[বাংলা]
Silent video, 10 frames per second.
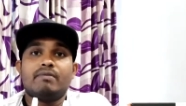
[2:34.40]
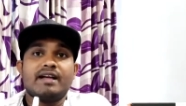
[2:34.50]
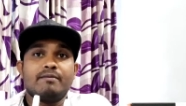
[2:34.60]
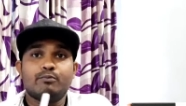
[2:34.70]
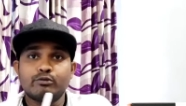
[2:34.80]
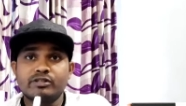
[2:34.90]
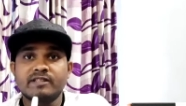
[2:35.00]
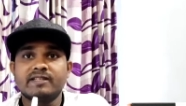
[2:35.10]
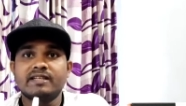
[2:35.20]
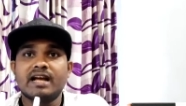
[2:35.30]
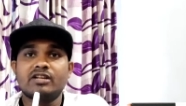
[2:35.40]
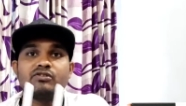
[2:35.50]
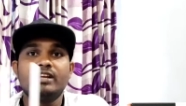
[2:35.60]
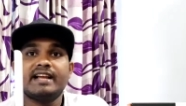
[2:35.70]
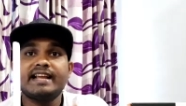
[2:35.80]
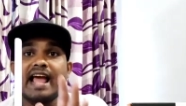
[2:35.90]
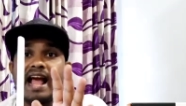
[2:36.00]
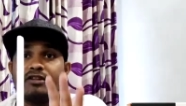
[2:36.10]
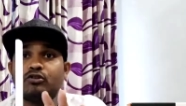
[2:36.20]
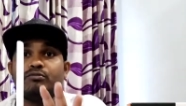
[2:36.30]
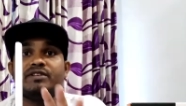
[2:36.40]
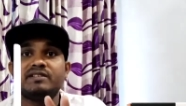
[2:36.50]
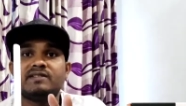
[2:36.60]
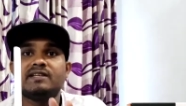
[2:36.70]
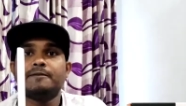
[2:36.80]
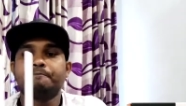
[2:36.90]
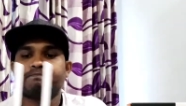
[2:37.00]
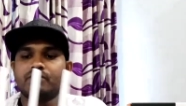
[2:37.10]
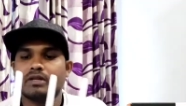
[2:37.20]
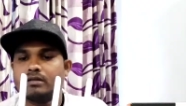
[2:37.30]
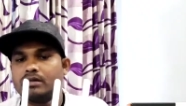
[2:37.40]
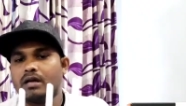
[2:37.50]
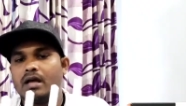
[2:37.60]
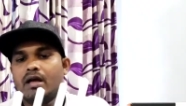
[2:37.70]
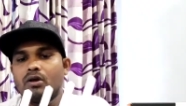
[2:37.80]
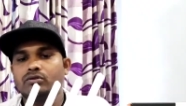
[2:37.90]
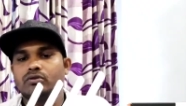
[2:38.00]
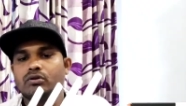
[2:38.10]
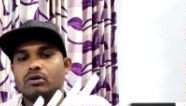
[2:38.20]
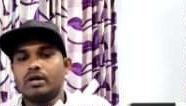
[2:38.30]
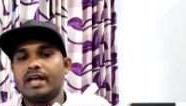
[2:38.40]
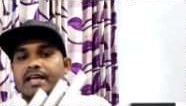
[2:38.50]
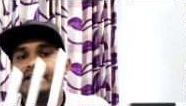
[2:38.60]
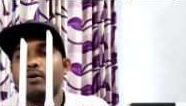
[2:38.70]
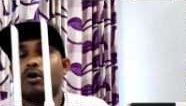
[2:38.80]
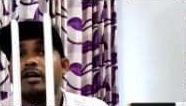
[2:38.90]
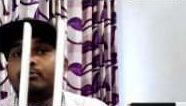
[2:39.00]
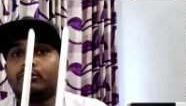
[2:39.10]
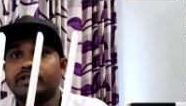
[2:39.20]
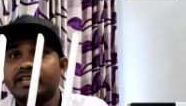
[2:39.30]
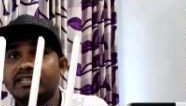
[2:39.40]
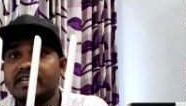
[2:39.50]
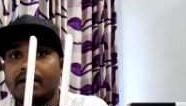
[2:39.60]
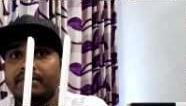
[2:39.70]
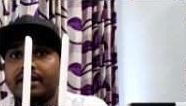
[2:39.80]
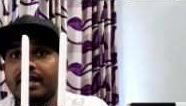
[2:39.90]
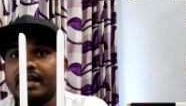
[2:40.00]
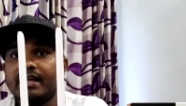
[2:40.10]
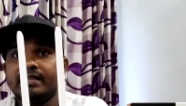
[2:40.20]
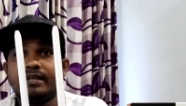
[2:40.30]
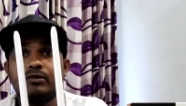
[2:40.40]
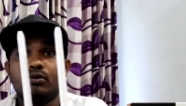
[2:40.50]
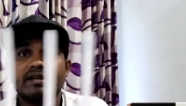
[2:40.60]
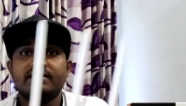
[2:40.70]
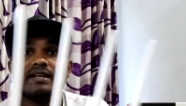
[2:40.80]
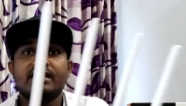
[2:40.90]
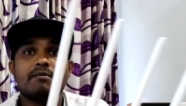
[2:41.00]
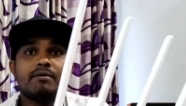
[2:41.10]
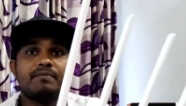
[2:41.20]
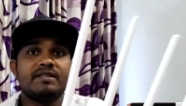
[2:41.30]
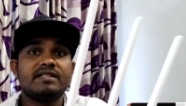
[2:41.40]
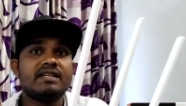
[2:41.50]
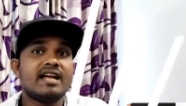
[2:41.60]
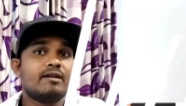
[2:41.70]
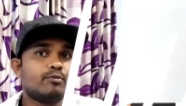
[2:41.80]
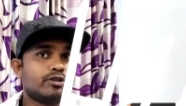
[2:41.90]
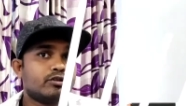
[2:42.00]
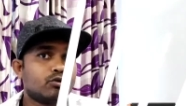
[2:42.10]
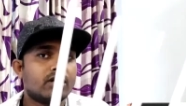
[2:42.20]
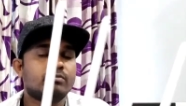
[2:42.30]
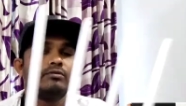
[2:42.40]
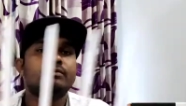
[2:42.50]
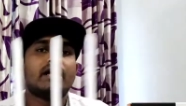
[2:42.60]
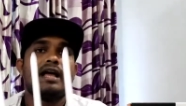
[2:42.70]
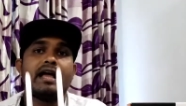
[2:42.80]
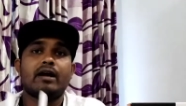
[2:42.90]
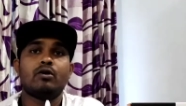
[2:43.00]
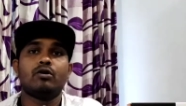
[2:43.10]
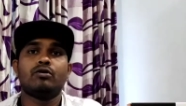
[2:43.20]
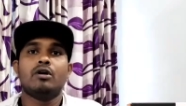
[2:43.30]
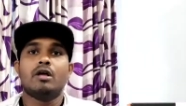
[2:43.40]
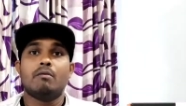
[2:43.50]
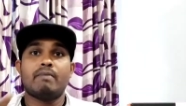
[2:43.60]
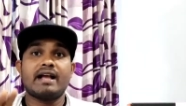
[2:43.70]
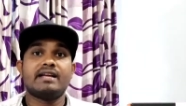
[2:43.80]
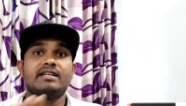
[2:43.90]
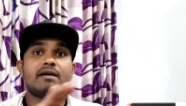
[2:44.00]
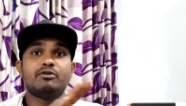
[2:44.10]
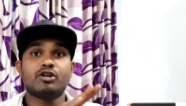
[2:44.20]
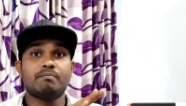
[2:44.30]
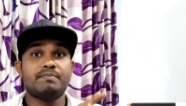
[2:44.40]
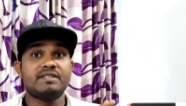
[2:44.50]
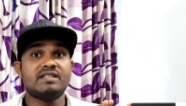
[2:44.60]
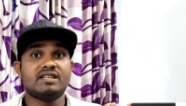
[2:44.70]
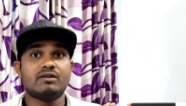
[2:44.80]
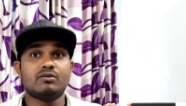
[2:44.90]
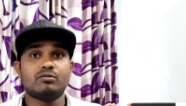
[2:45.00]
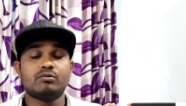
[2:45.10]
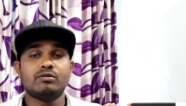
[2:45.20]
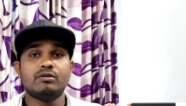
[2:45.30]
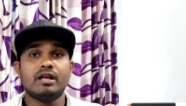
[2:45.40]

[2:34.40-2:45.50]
ভাই বুঝতেছি না আসলে এটা একদম ইজি তো এই যে ওয়ান পোর্ট দিয়ে যে আমি এখান দিয়ে ঢুকাইছি এটা আমি পিসির ল্যান্ড পোর্টে ঢুকাবো এখন বাকিটা আমি সব পিসিতে করব